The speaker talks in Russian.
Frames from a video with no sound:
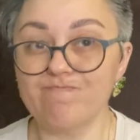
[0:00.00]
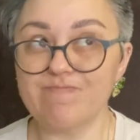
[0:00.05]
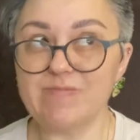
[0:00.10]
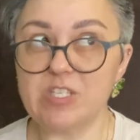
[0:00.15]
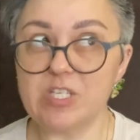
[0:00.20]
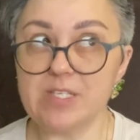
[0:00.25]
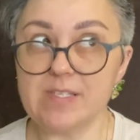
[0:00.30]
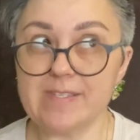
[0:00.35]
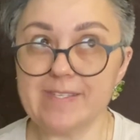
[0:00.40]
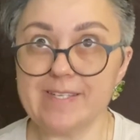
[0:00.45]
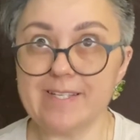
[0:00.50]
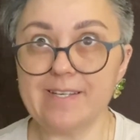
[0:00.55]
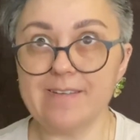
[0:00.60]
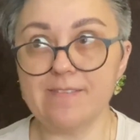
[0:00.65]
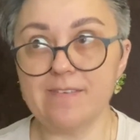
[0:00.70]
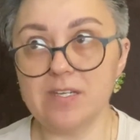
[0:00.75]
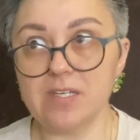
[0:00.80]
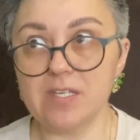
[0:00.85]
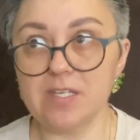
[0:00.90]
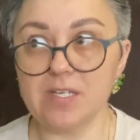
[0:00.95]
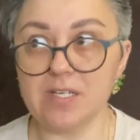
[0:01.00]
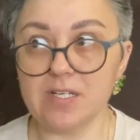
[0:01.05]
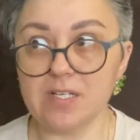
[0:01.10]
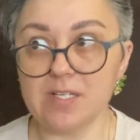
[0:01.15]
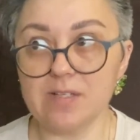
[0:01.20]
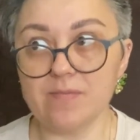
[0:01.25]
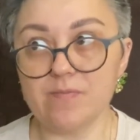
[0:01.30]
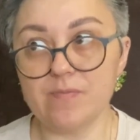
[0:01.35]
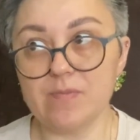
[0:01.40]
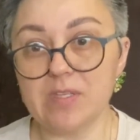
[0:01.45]
честно
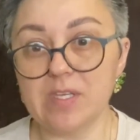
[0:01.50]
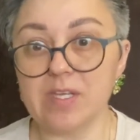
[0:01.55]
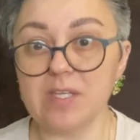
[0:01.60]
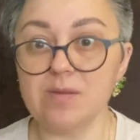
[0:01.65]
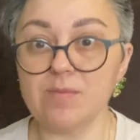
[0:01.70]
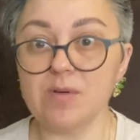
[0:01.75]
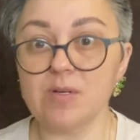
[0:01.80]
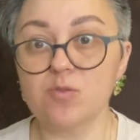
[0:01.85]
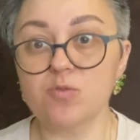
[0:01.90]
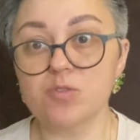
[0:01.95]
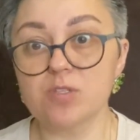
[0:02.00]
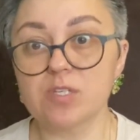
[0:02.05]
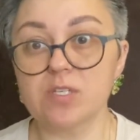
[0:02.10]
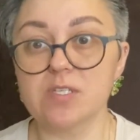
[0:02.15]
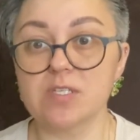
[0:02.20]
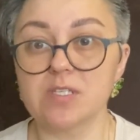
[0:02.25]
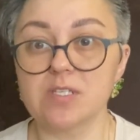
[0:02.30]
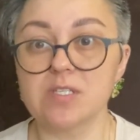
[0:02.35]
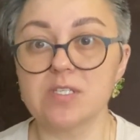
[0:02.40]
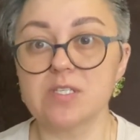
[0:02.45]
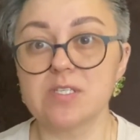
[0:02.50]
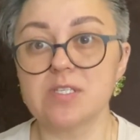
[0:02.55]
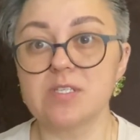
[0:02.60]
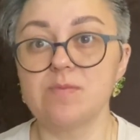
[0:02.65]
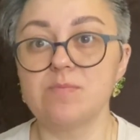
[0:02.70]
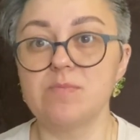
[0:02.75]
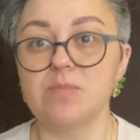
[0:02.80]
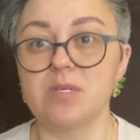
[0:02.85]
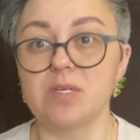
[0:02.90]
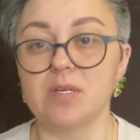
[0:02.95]
говоря, я не могу сказать о
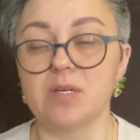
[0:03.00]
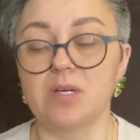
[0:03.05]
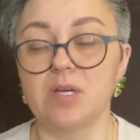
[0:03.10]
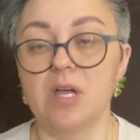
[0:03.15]
себе.